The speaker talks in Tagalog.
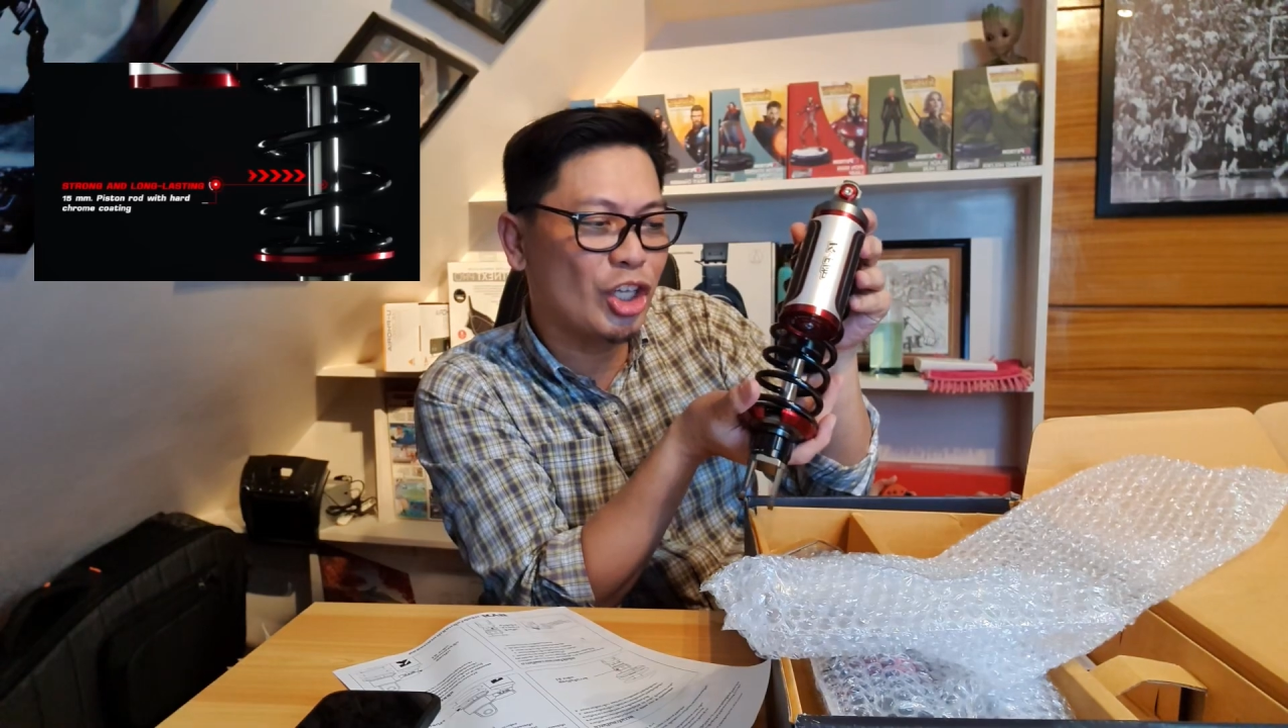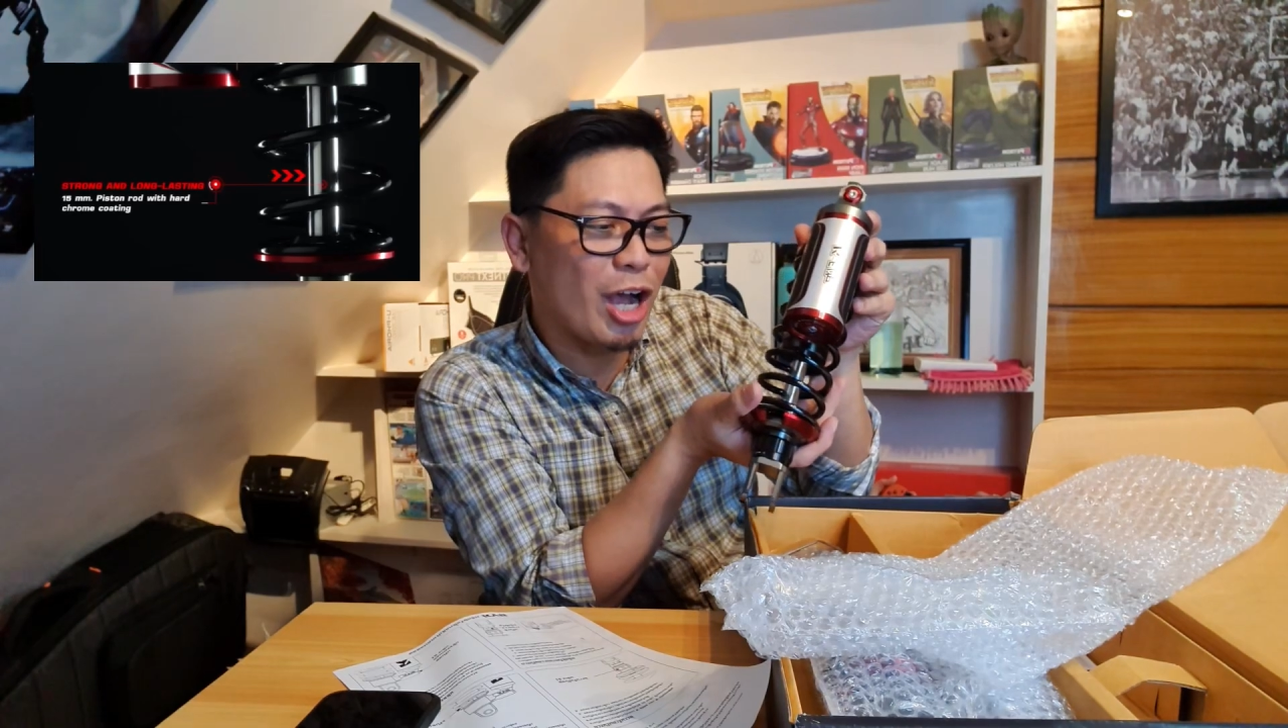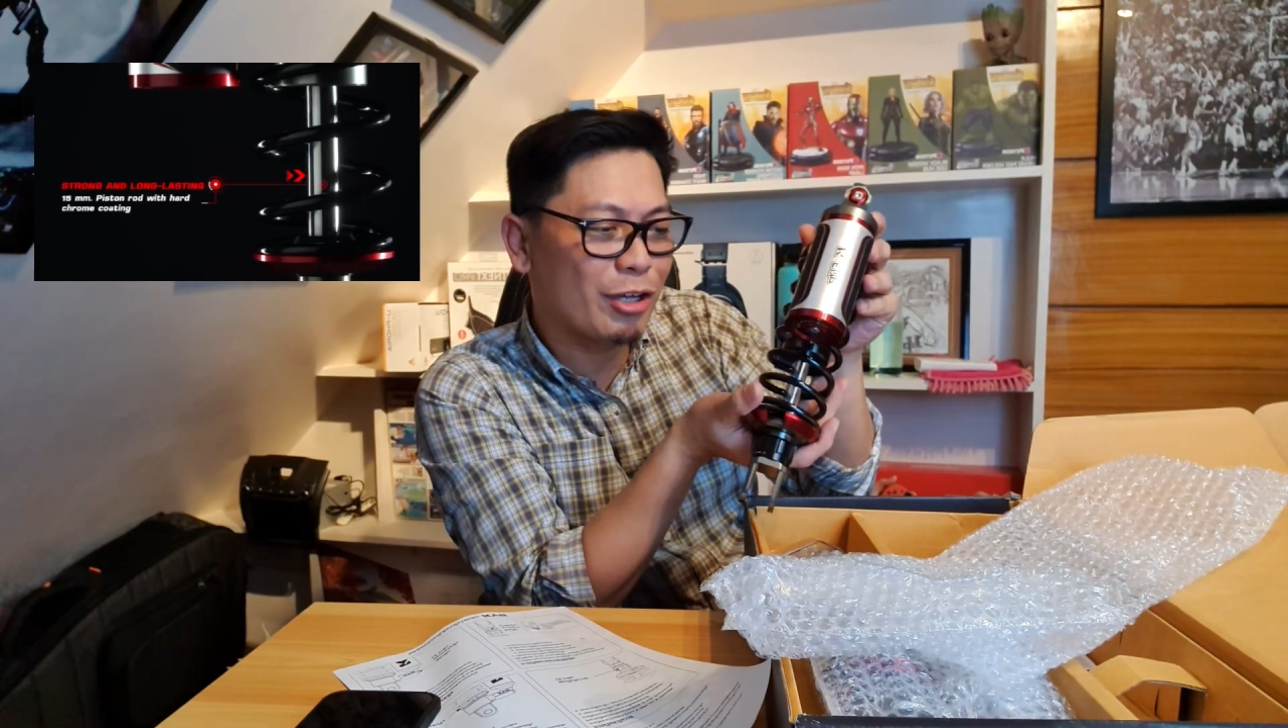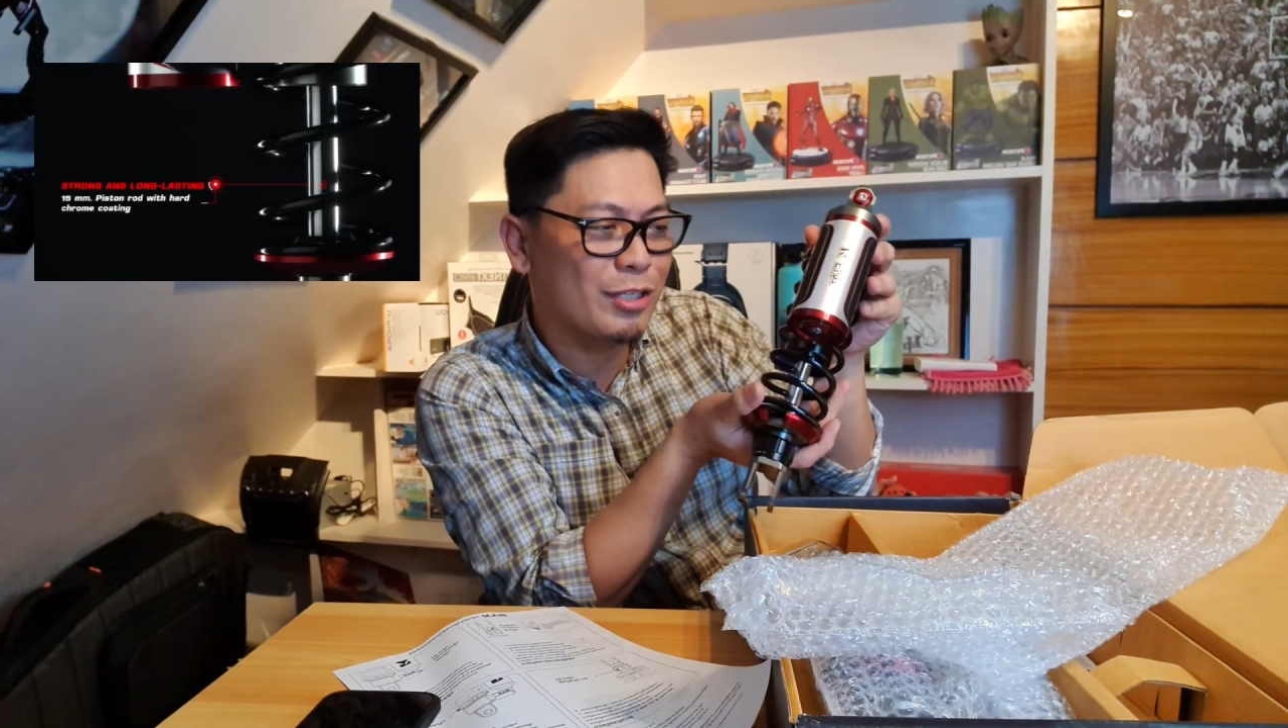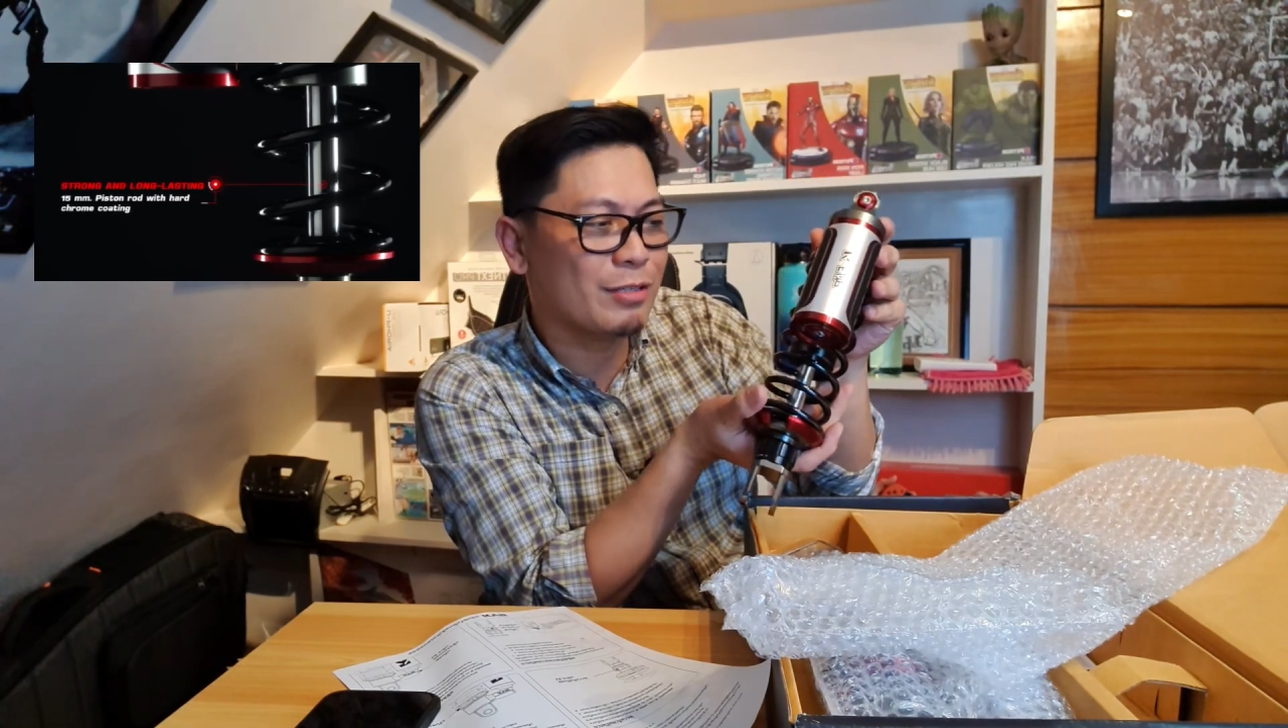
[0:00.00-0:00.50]

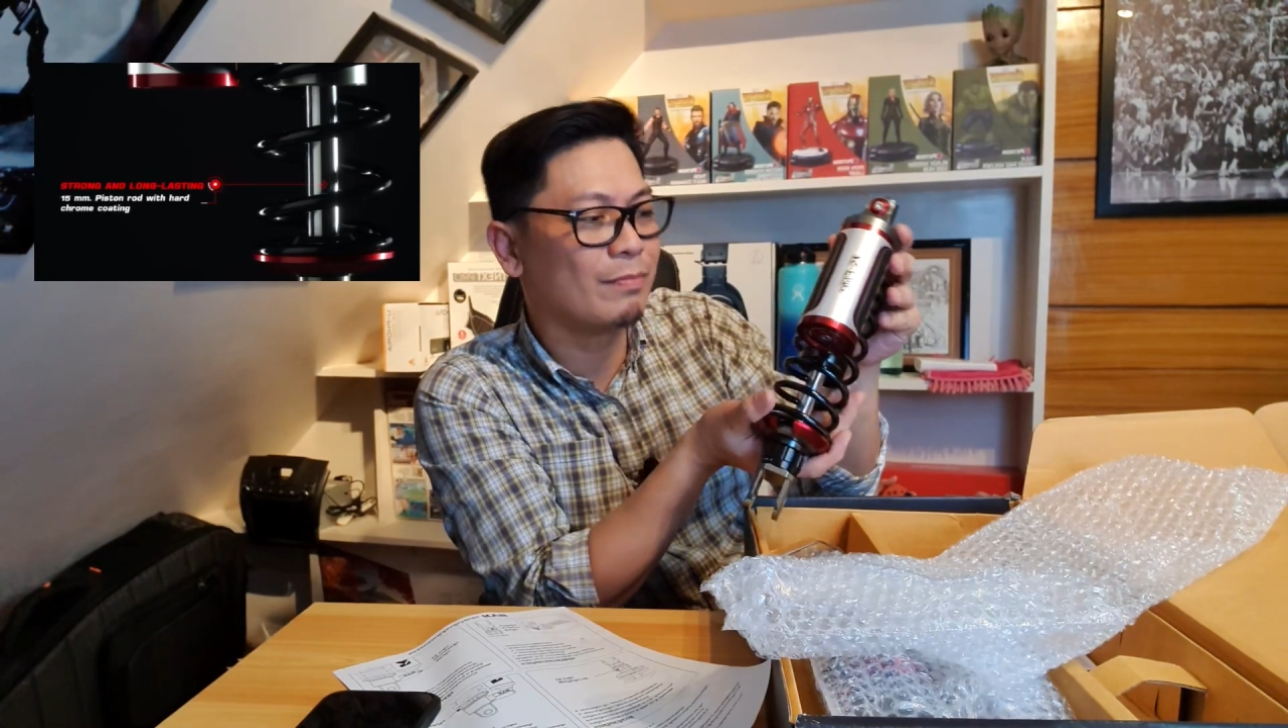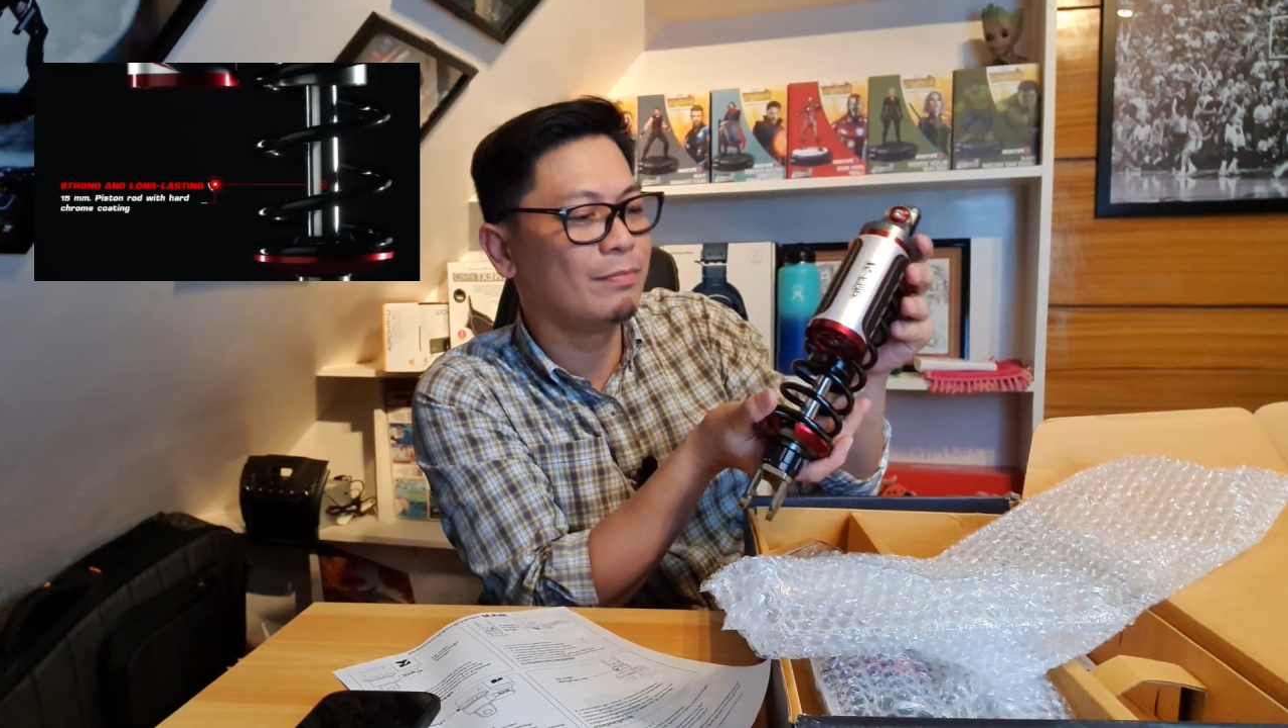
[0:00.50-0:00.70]
Shocks.